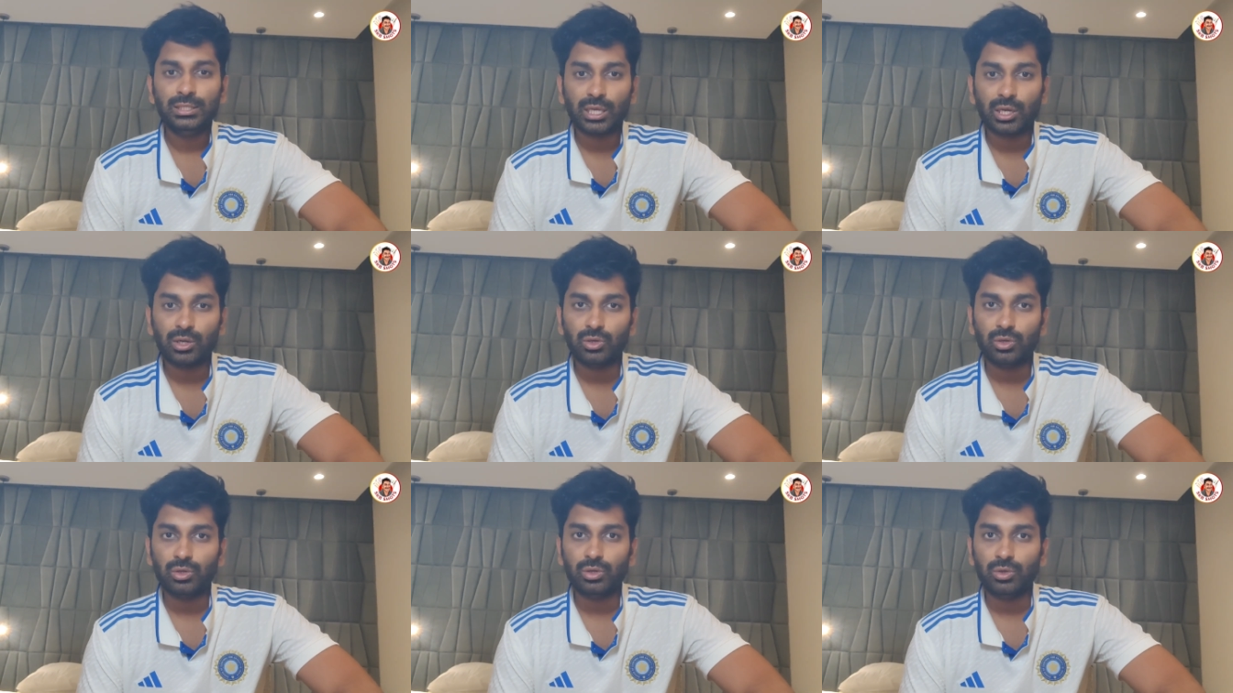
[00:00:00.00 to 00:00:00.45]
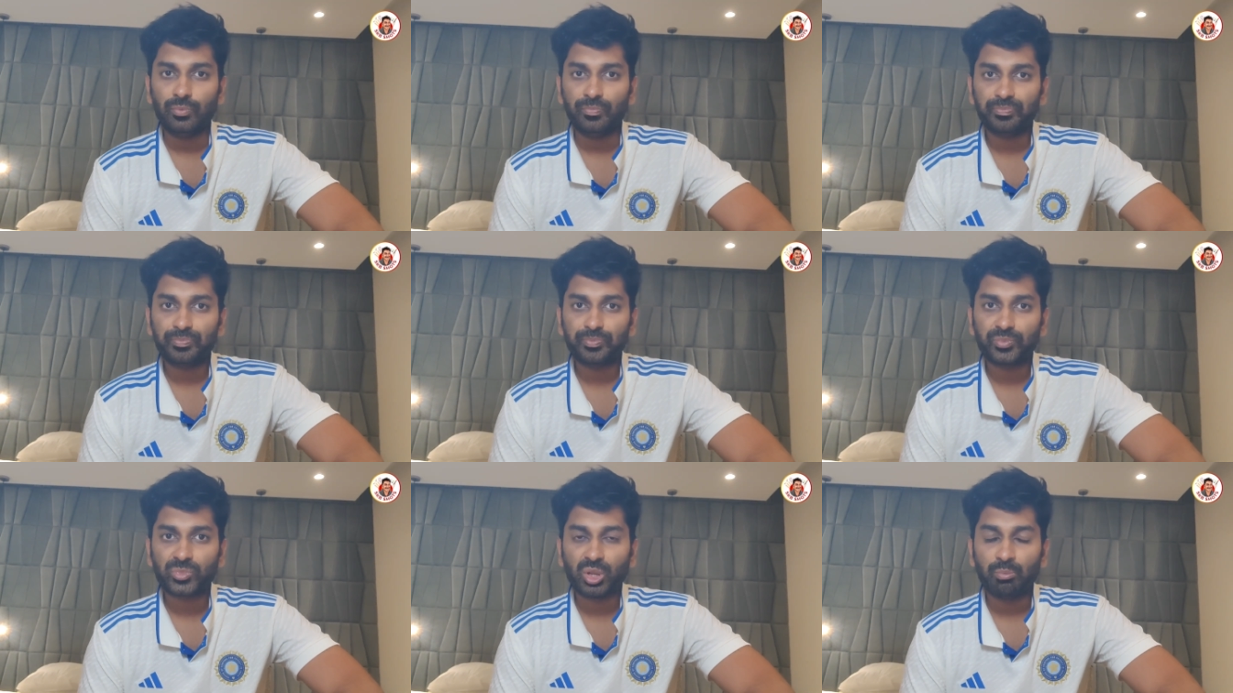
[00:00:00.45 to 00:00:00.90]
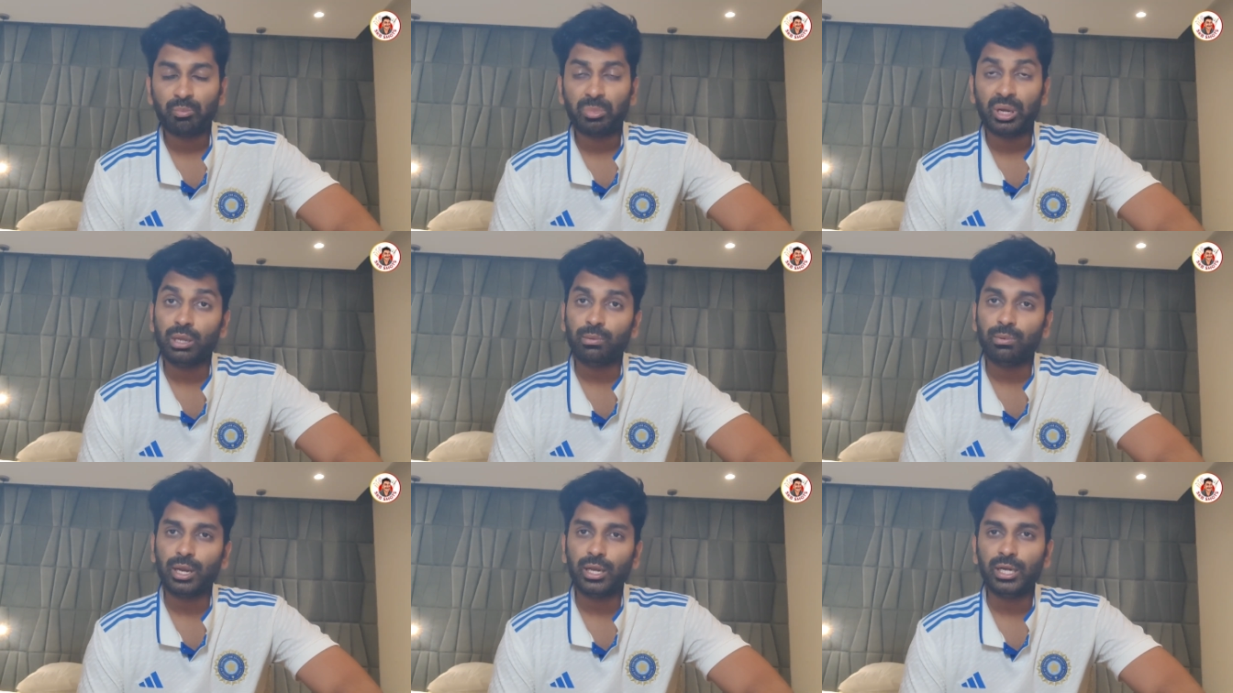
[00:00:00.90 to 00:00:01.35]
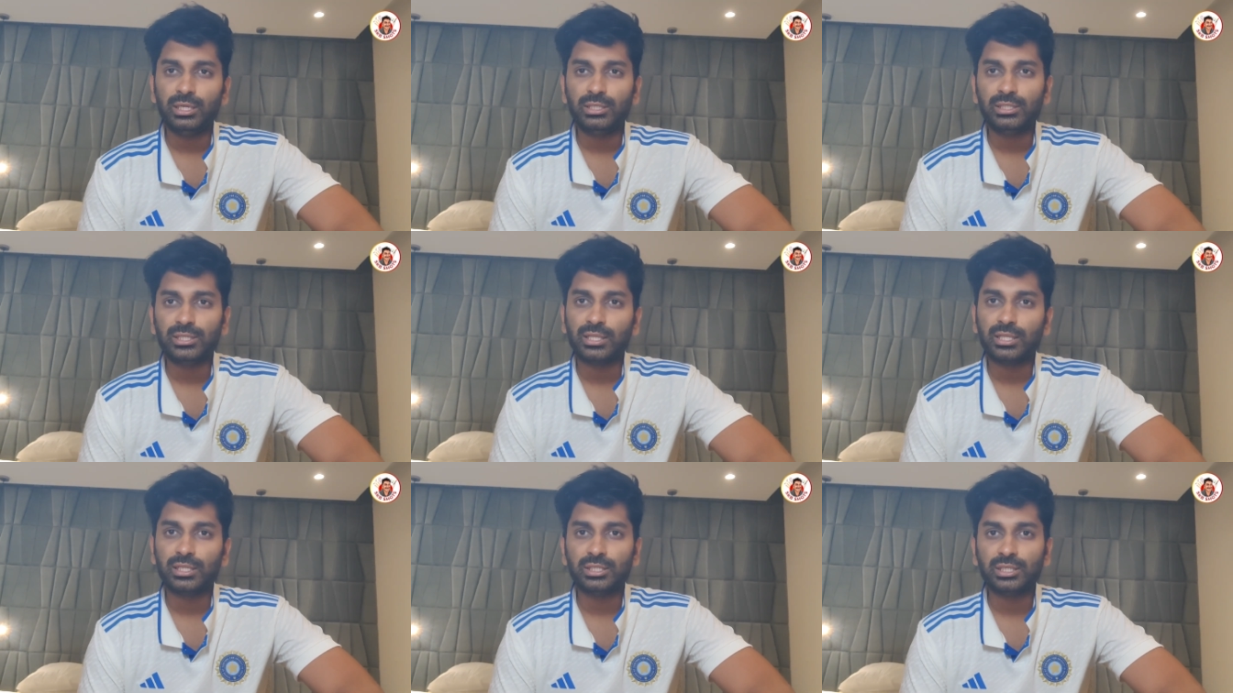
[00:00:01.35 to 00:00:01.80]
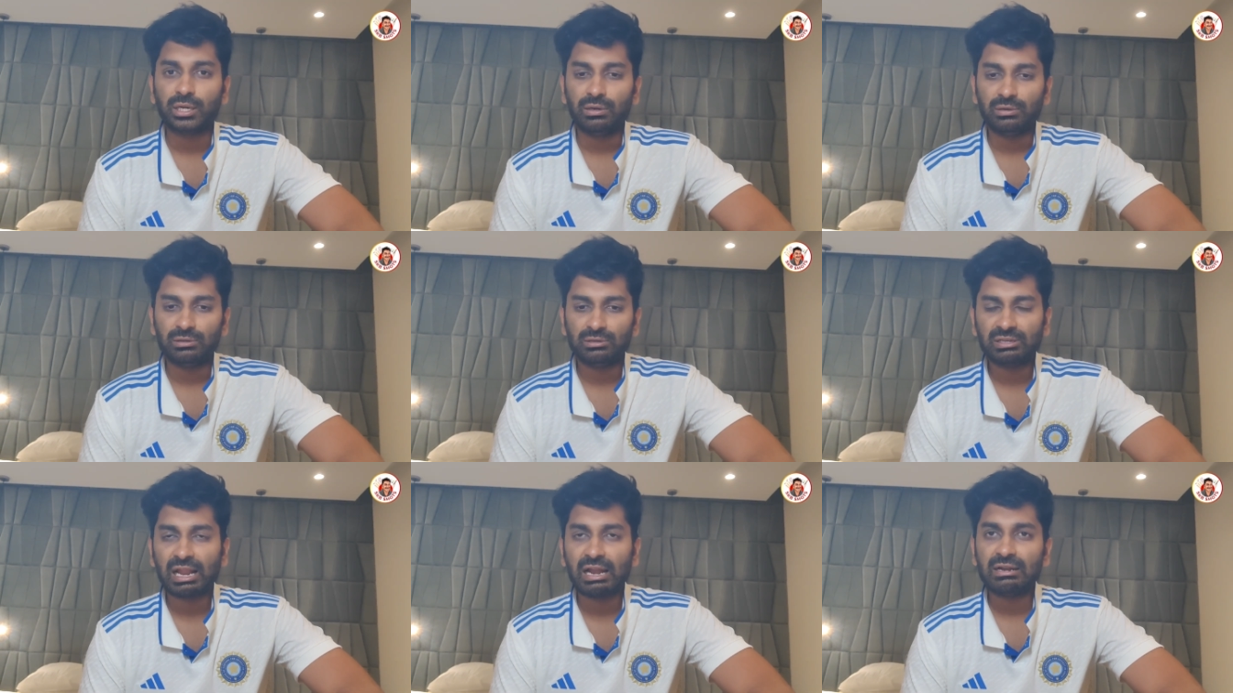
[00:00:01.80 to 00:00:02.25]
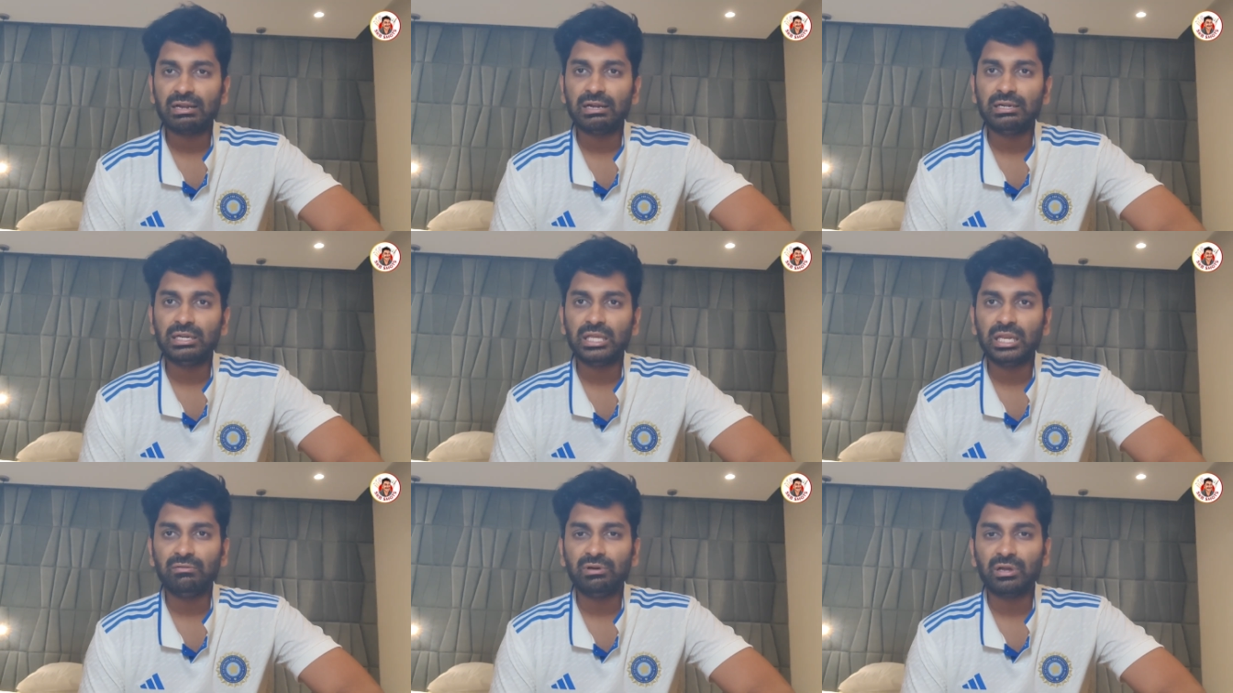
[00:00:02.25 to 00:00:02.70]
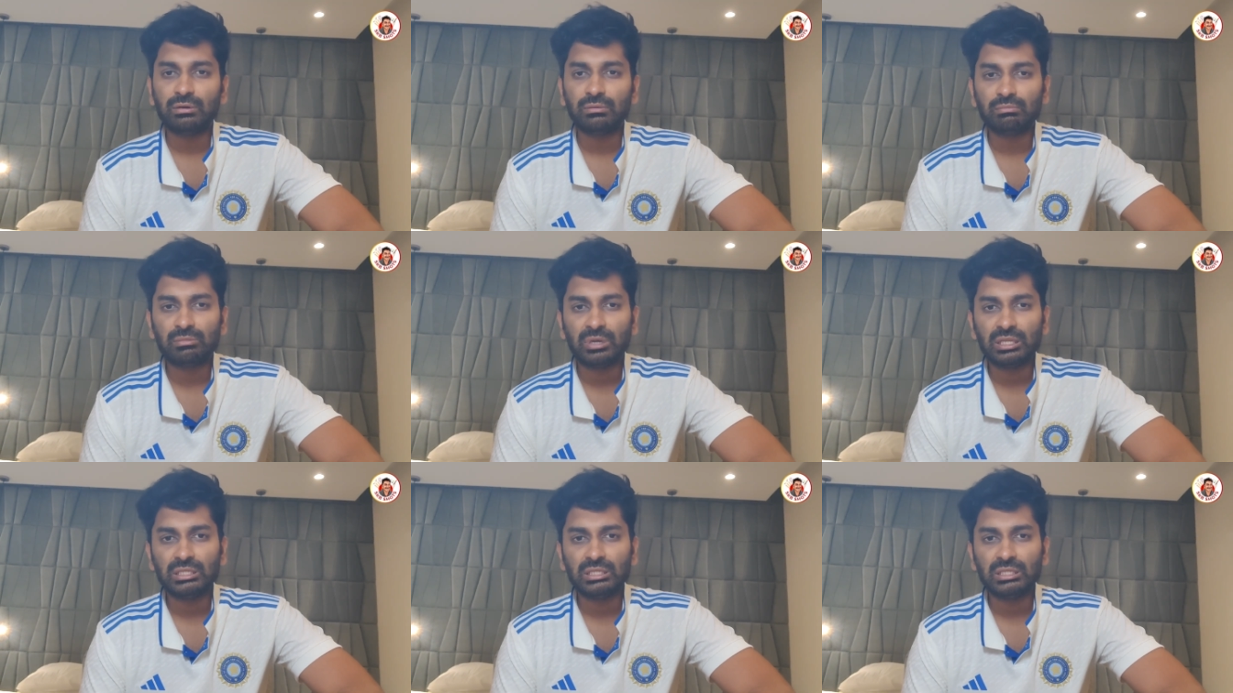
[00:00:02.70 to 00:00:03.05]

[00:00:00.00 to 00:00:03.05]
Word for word: తను భలే భలే హిట్ సాధించగలడు స్టాండ్ అండ్ డెలివర్